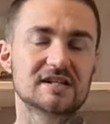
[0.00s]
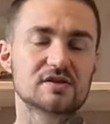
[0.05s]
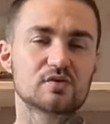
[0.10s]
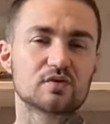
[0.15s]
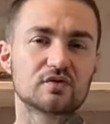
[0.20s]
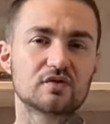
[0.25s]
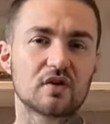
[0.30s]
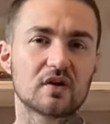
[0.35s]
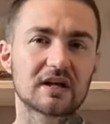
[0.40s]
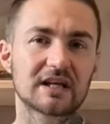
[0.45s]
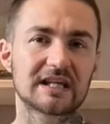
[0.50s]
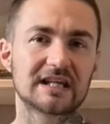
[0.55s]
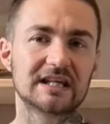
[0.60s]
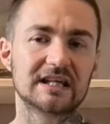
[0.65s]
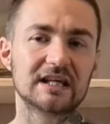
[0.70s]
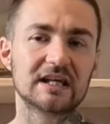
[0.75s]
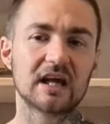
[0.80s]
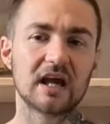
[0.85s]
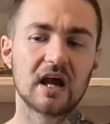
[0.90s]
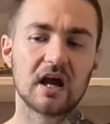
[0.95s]
des auteurs
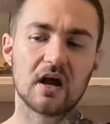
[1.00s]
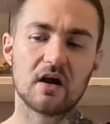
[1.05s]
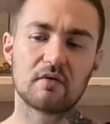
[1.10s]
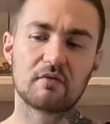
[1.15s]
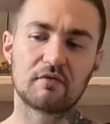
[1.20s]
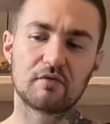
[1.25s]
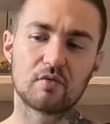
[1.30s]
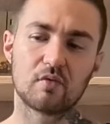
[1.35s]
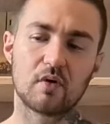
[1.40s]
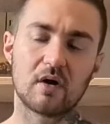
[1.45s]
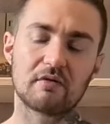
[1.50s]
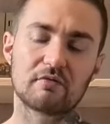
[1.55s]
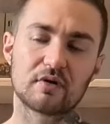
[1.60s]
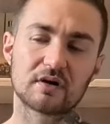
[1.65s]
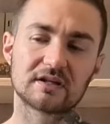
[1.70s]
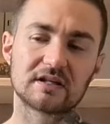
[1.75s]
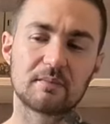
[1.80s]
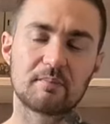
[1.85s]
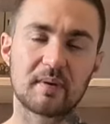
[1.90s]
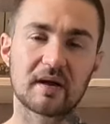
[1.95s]
qui vont
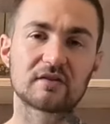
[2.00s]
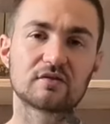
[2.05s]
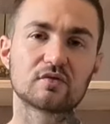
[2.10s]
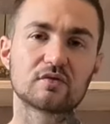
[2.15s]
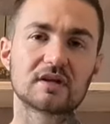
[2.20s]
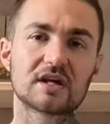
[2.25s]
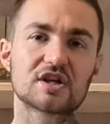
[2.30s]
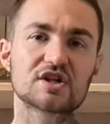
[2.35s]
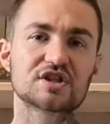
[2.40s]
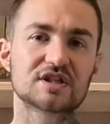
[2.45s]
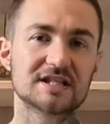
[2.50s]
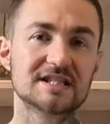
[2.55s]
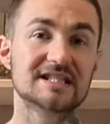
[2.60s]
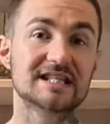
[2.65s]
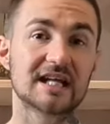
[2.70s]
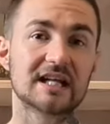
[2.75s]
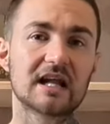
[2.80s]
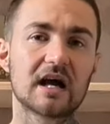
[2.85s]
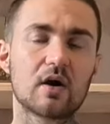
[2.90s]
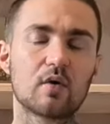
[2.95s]
avoir des personnages qui
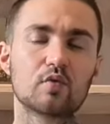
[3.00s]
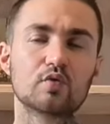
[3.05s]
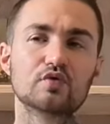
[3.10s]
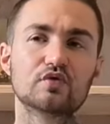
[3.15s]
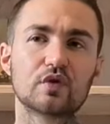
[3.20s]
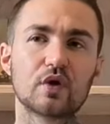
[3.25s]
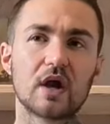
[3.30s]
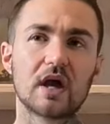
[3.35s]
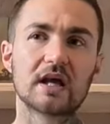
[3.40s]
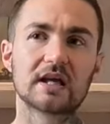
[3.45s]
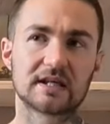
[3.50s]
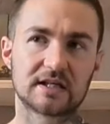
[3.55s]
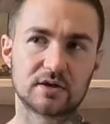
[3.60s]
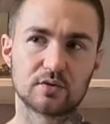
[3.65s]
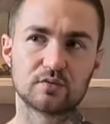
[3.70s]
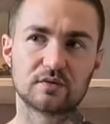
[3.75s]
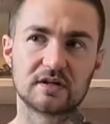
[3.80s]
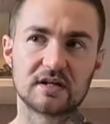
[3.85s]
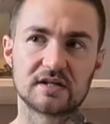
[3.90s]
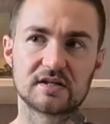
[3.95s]
tiennent la route,
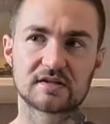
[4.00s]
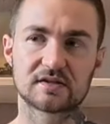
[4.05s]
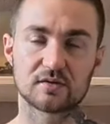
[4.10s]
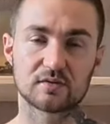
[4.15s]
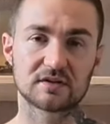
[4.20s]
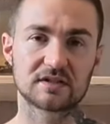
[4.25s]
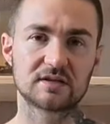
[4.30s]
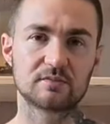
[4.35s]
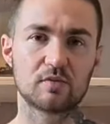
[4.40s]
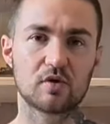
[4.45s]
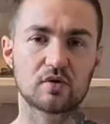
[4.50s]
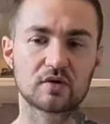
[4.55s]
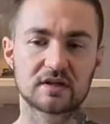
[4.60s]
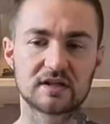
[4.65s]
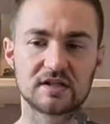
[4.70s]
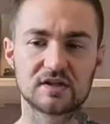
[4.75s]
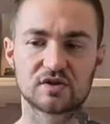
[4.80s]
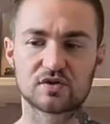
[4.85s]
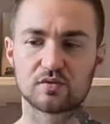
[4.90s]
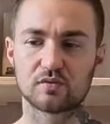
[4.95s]
qui ont des sentiments
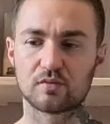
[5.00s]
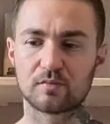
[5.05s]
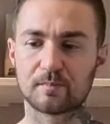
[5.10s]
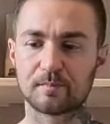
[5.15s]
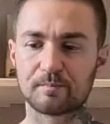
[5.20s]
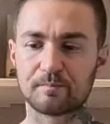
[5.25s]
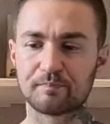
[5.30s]
qui sont